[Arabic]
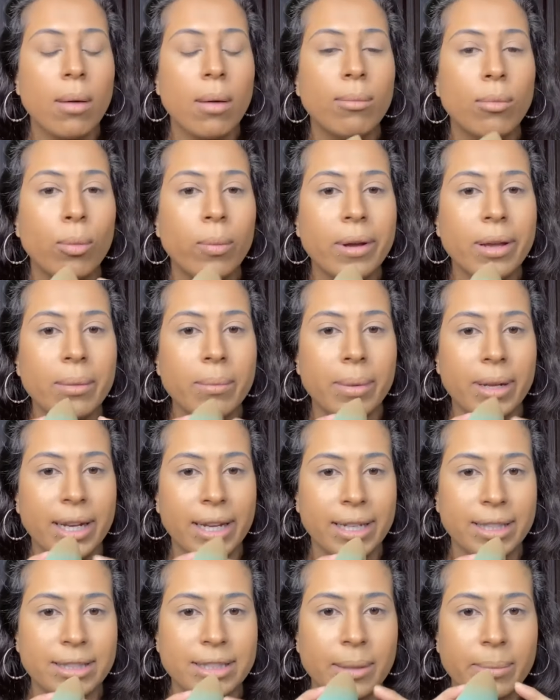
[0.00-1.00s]
ممكن
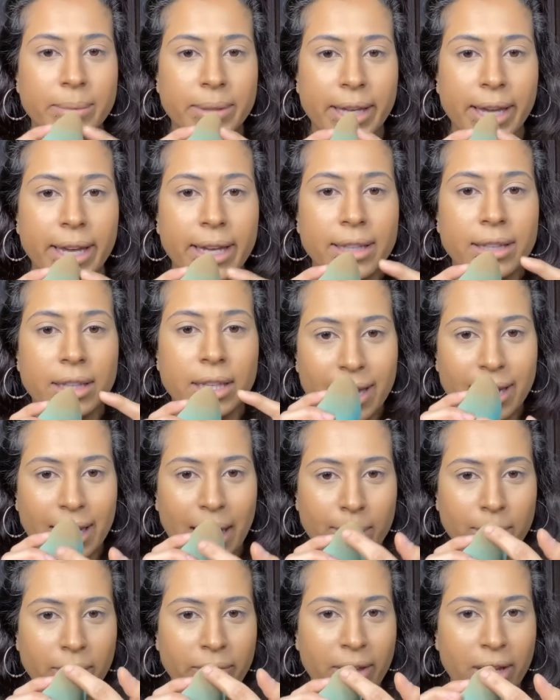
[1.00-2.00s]
بالحته بتاعت اللي
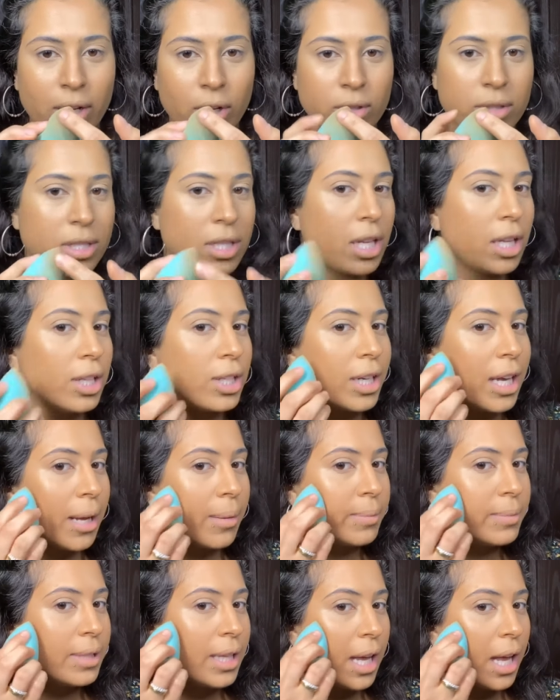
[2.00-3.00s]
عامله فيها كونسيلر
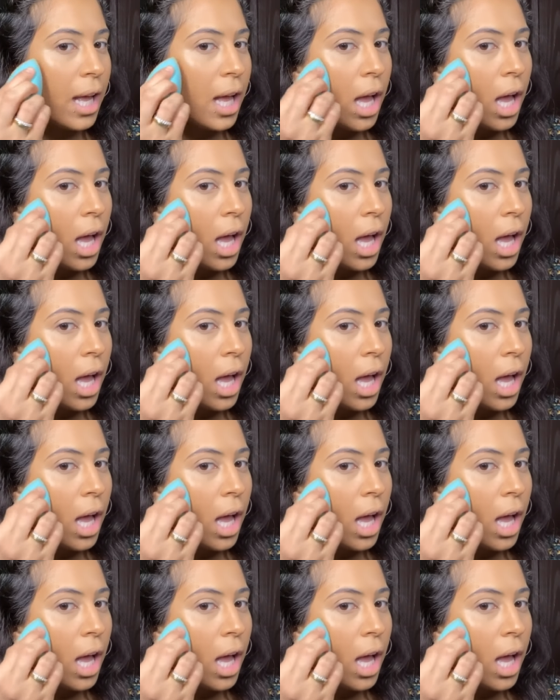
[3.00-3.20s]
ابدا